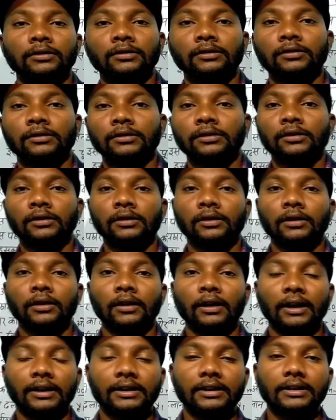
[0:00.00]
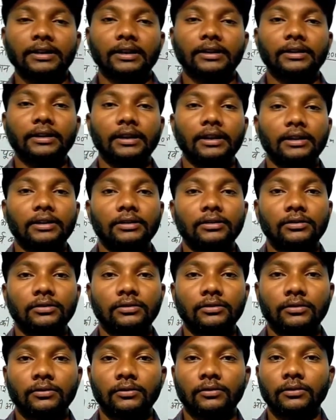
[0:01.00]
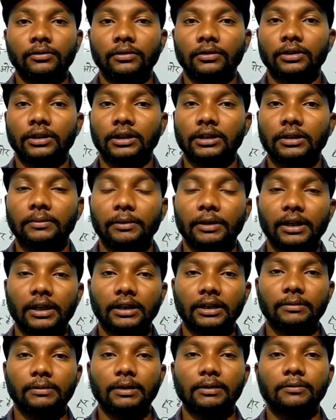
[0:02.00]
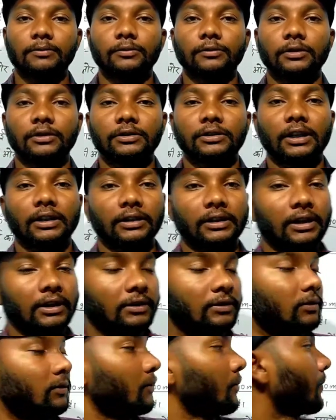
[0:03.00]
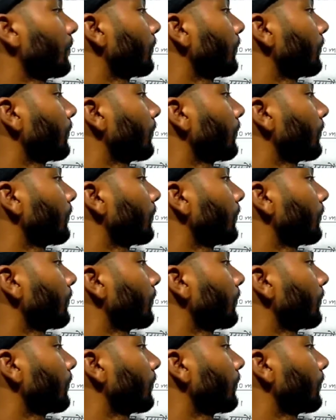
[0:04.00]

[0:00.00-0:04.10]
है आइए देखते हैं दक्कन पठार के बारे में पूरी जानकारी को